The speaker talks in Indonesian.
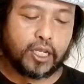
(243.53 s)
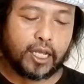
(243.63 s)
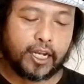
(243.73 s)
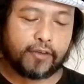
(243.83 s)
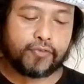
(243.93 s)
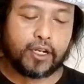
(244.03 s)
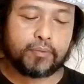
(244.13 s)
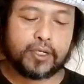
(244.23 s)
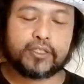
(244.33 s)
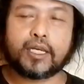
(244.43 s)
sudah
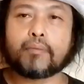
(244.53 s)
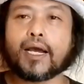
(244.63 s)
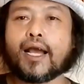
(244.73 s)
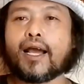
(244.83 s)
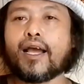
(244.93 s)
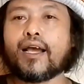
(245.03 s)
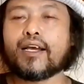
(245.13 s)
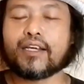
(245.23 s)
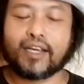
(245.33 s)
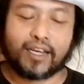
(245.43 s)
level
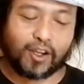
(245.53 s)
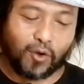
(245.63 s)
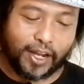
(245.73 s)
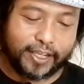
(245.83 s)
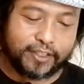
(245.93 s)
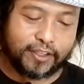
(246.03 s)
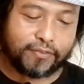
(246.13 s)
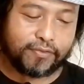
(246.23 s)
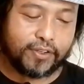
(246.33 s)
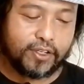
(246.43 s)
berjamaah ya,
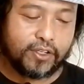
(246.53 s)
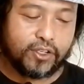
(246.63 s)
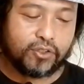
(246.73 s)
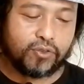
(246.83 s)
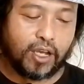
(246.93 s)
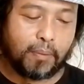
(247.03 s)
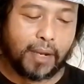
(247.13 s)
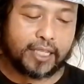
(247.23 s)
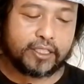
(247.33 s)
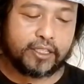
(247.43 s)
kolektif juga
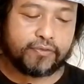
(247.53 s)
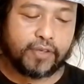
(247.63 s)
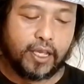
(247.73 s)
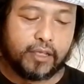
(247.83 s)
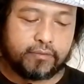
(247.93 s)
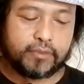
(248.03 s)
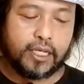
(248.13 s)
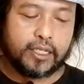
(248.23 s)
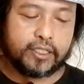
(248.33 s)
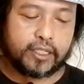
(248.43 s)
masif
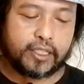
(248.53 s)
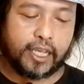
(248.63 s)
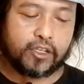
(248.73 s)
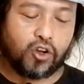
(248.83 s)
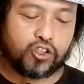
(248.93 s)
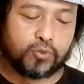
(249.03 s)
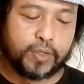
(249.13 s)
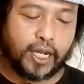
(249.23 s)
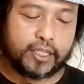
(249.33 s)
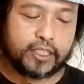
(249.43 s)
disertai
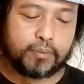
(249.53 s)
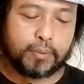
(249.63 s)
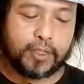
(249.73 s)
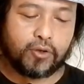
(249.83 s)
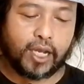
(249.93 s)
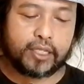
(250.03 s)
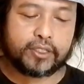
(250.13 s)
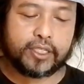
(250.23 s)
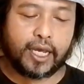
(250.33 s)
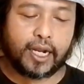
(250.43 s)
konspirasi pembelukan
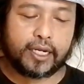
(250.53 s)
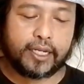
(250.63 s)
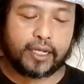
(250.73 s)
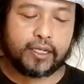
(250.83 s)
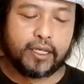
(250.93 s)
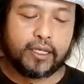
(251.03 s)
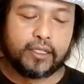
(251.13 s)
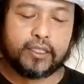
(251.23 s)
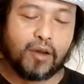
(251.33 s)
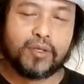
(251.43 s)
sejarah dan
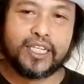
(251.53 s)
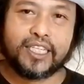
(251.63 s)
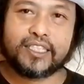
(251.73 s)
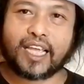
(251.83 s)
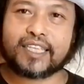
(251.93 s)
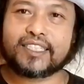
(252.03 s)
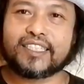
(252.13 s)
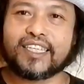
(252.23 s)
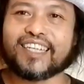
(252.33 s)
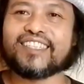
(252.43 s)

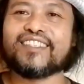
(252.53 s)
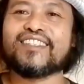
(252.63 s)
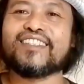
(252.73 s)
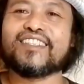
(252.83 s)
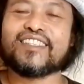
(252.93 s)
dawirisasi kan itu